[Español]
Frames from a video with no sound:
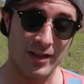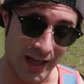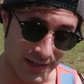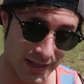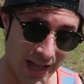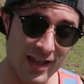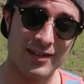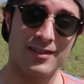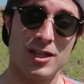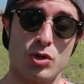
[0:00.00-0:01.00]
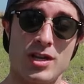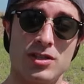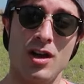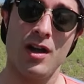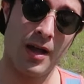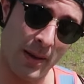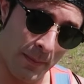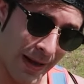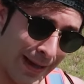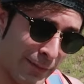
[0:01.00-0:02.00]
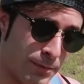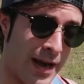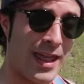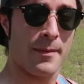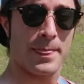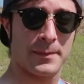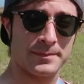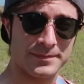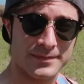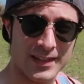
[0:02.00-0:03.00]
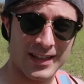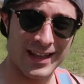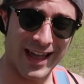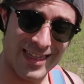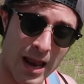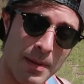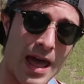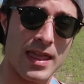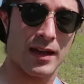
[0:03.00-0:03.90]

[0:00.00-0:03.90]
Así que, dicho esto, vamos para allá hacia la playa.